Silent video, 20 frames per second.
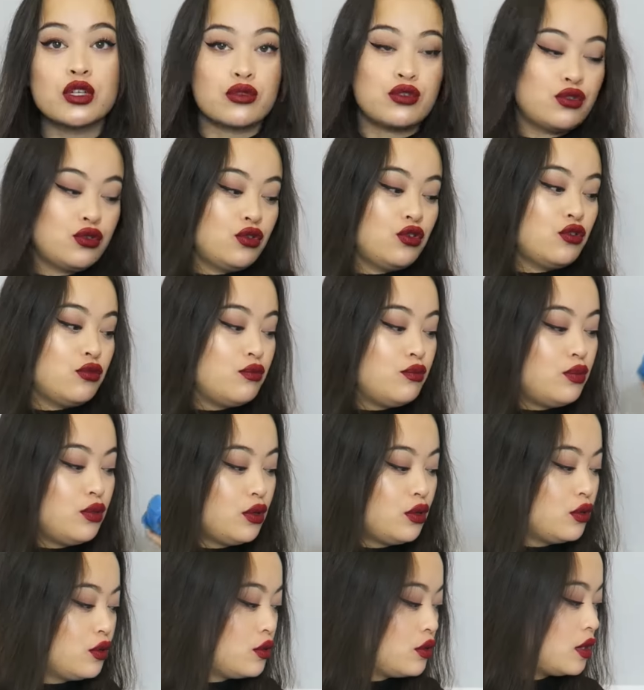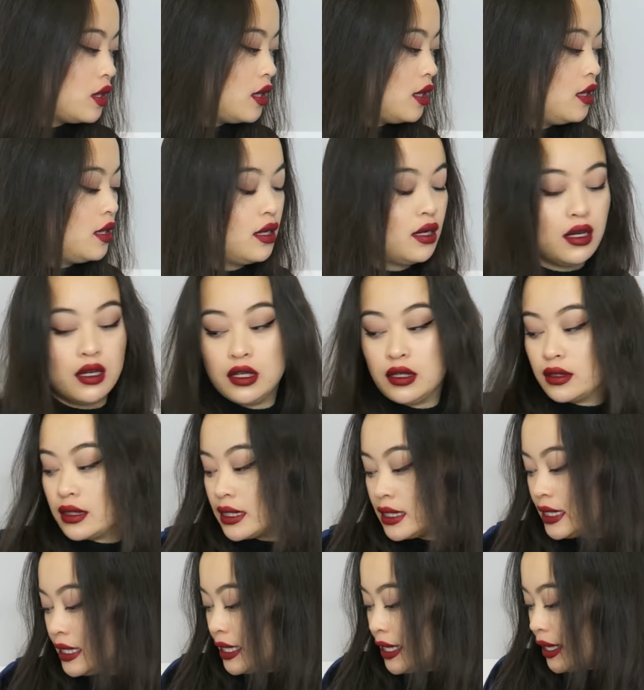j'ai reçu le bleu
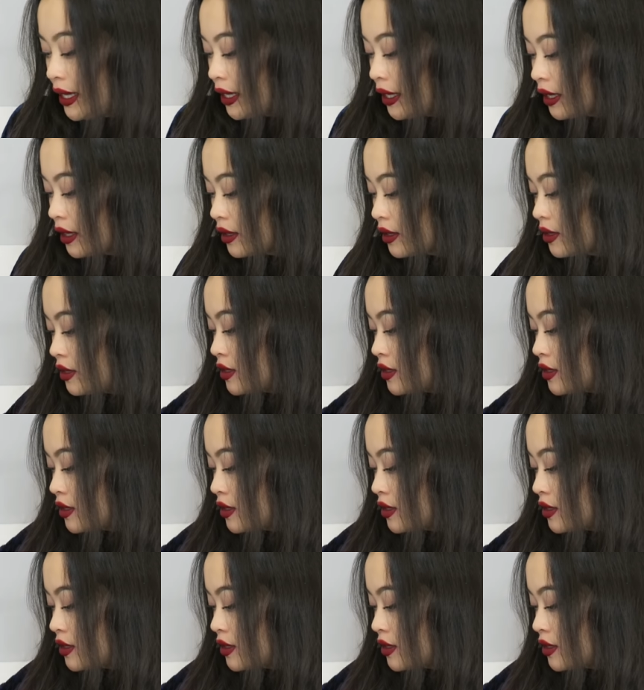clair.